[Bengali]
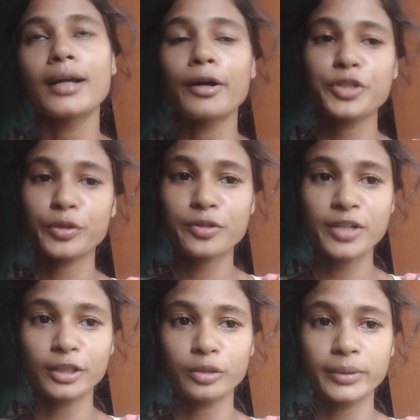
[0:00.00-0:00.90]
না হয়েছে কোনো
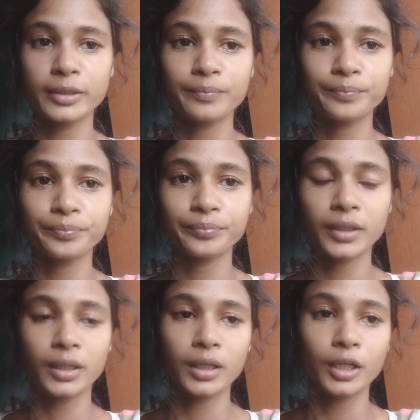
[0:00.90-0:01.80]
শ্রাদ্ধবাড়ি
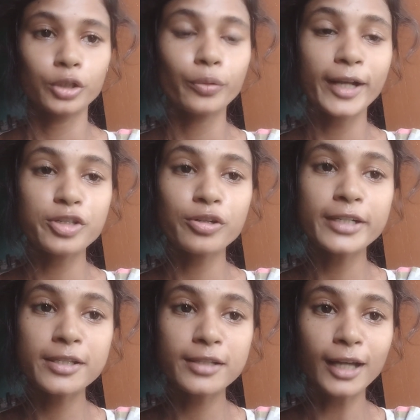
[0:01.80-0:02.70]
তো অ্যাকচুয়ালি
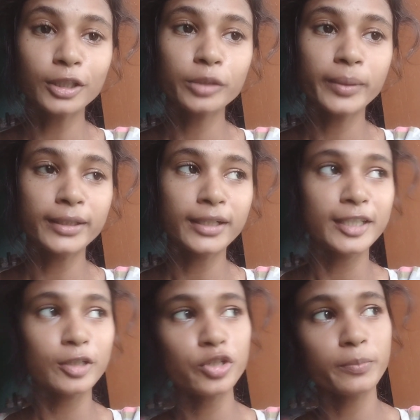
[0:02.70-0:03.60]
এটা শ্রাদ্ধ বাড়ি না
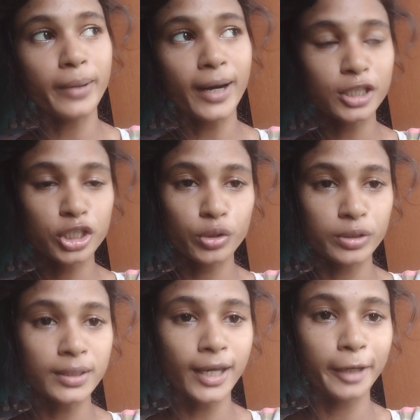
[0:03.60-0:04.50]
এটা হচ্ছে
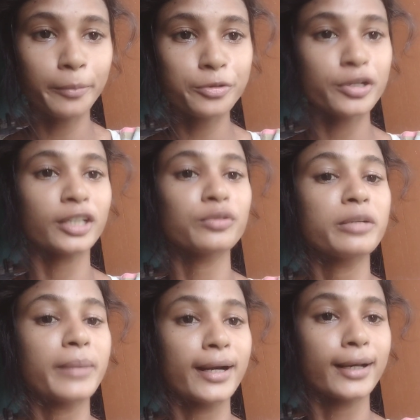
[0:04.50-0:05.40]
বাৎসরিক এক বছর আগে
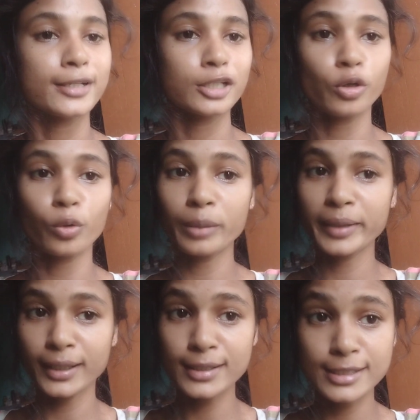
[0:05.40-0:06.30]
উনি মারা গেছেন তখন
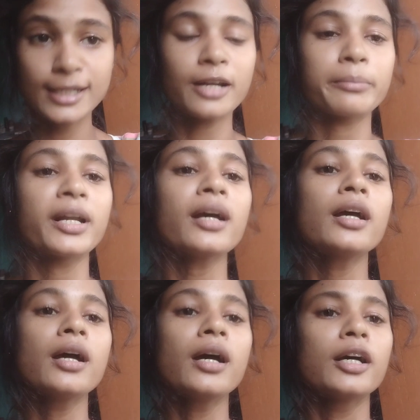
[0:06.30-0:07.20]
আমি এখানে ছিলাম না
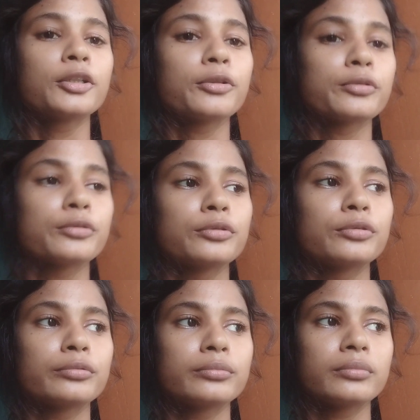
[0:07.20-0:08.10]
তো
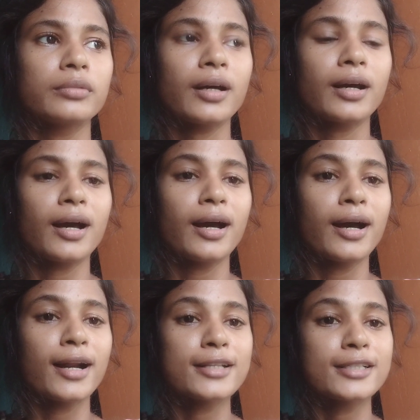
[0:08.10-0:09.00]

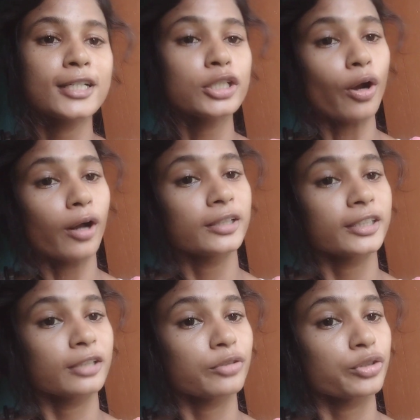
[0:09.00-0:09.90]
আর আজকে সকাল
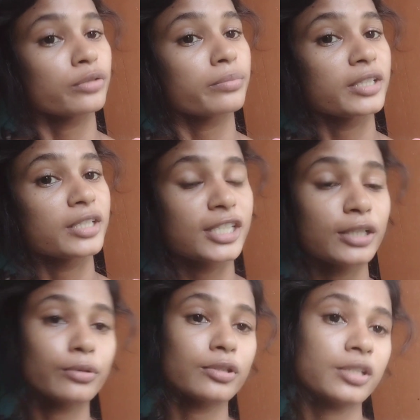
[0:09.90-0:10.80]
থেকে ভীষণ বৃষ্টি
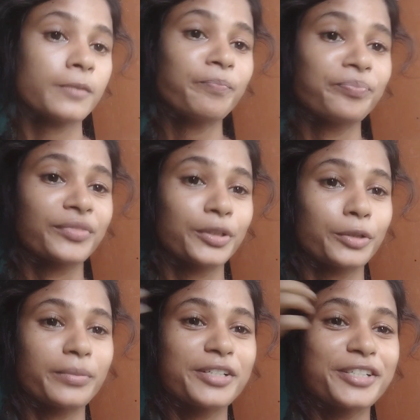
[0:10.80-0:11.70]
হচ্ছে
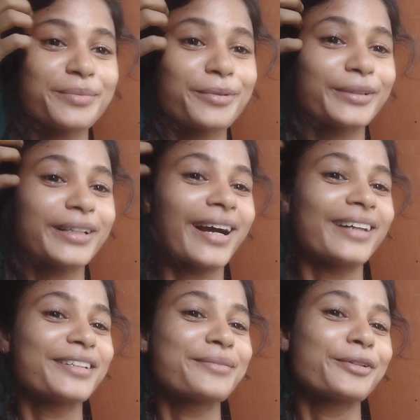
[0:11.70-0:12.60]
তো বৃষ্টির মধ্যে
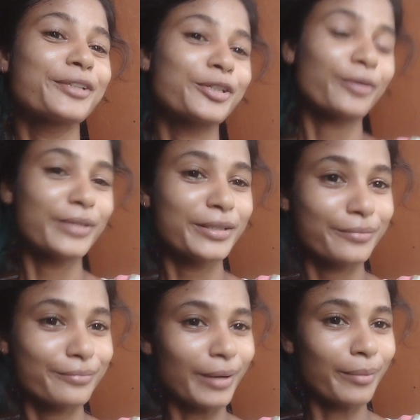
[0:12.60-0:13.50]
কাদার মধ্যে তো আমি
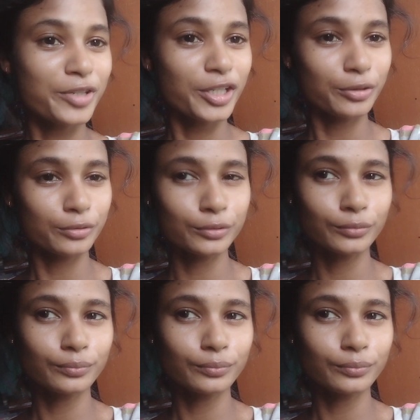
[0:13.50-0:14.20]
ভাবলাম যেহেতু